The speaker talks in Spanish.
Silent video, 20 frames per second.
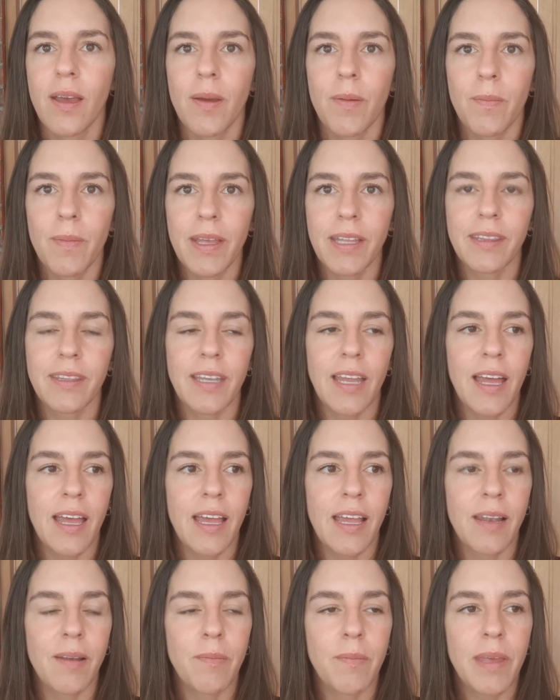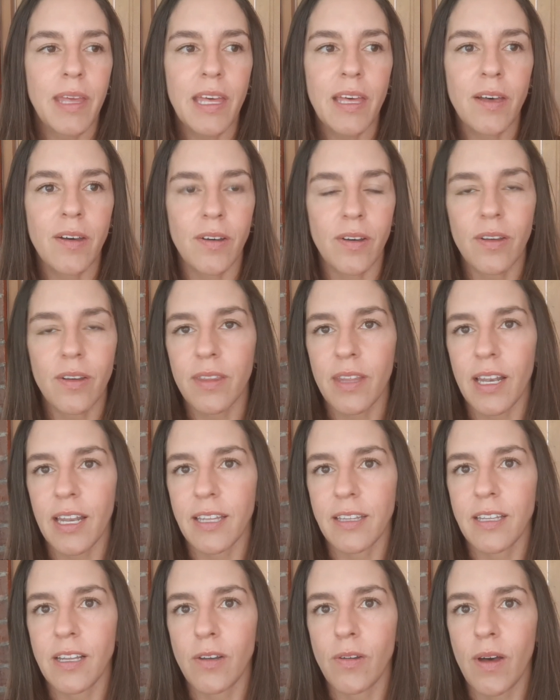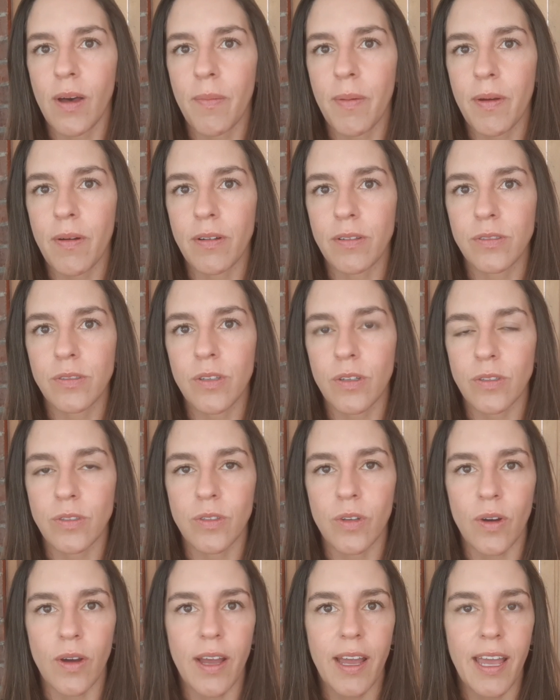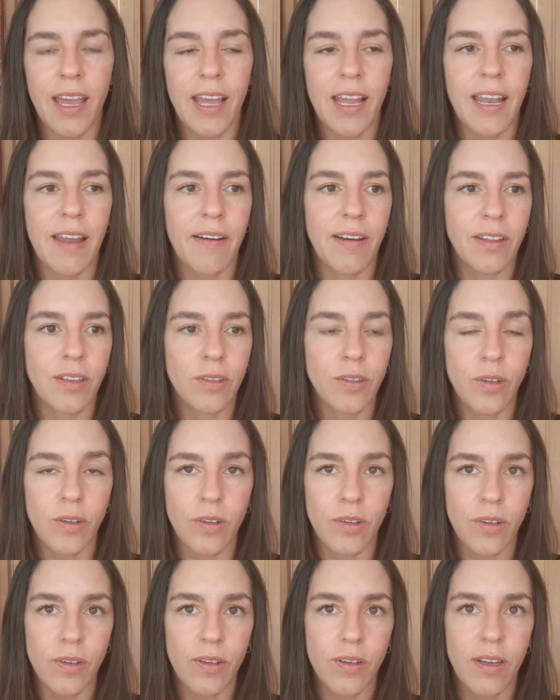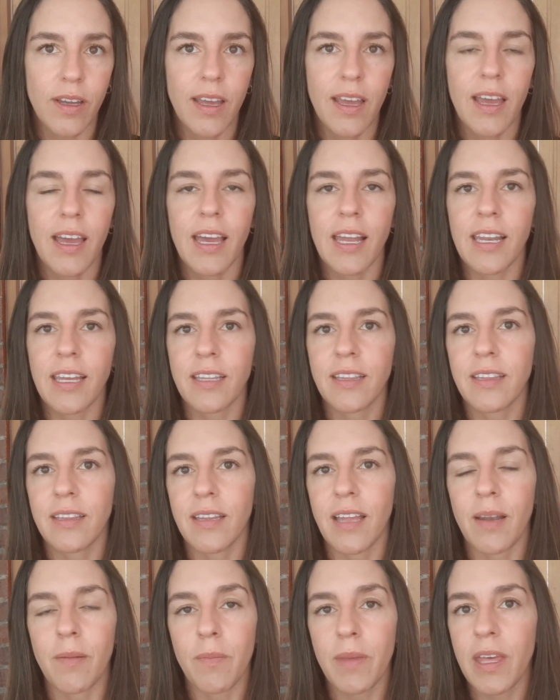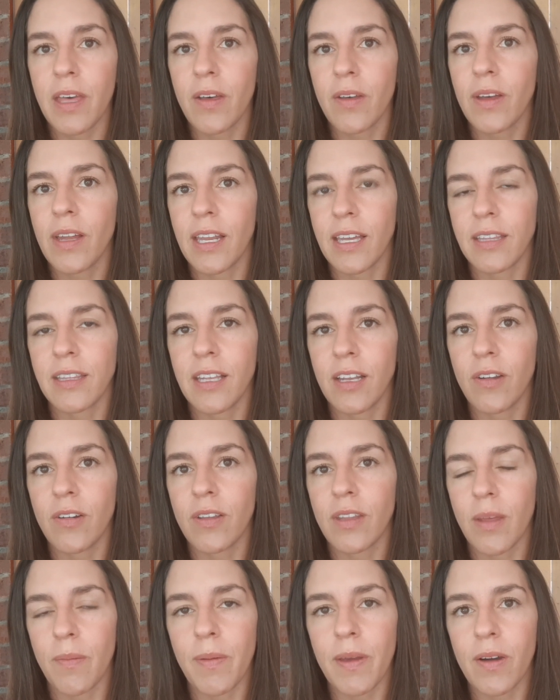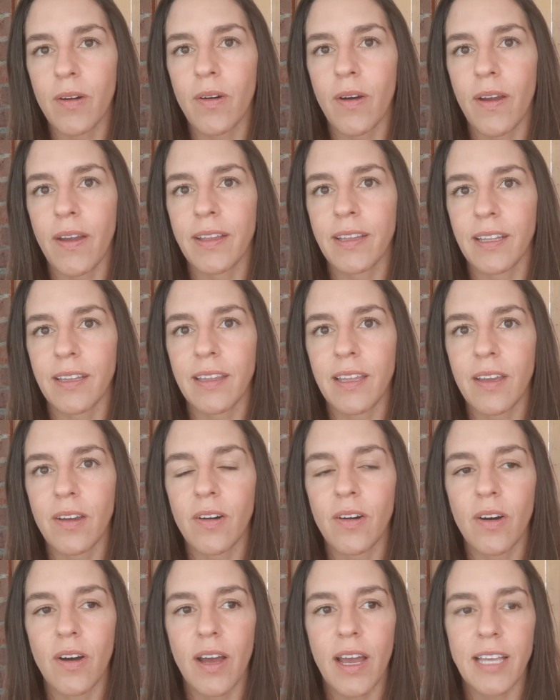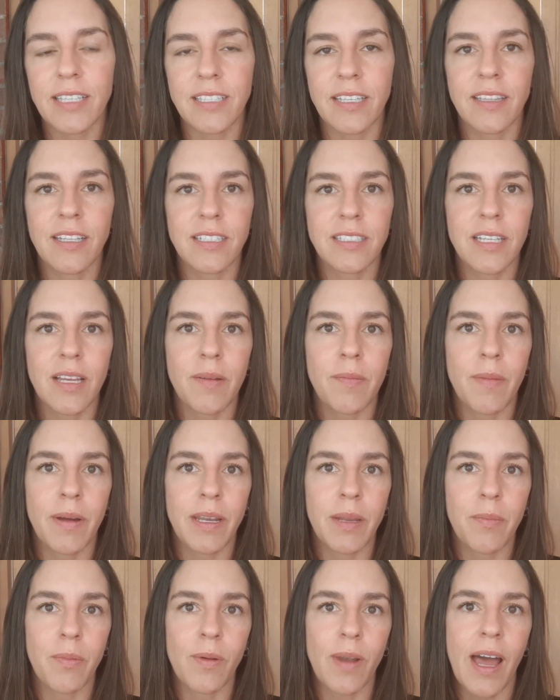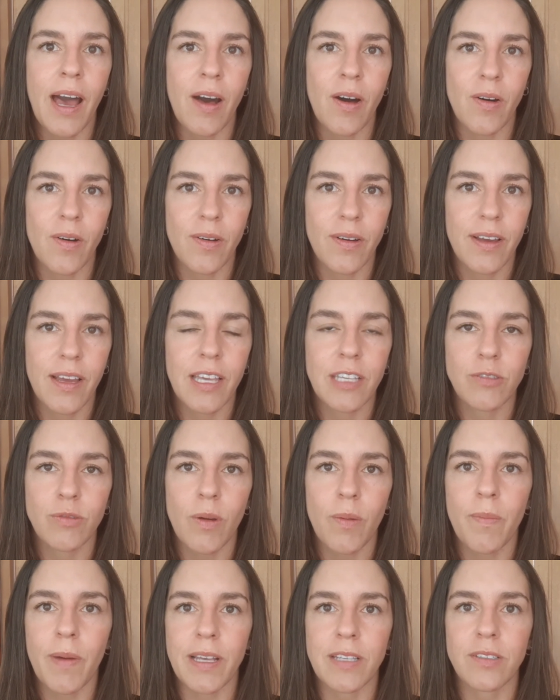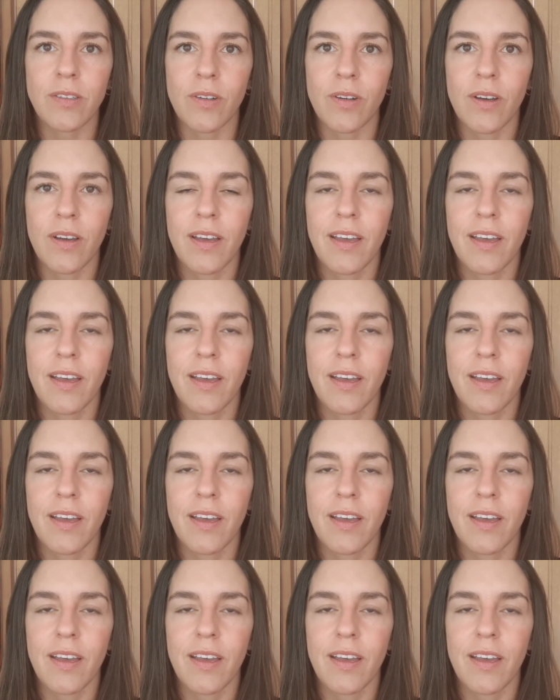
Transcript: Mientras el miedo del estilo de apego ansioso es el abandono, el, miedo del estilo de apego evitativo es sentirse manipulado en su espacio.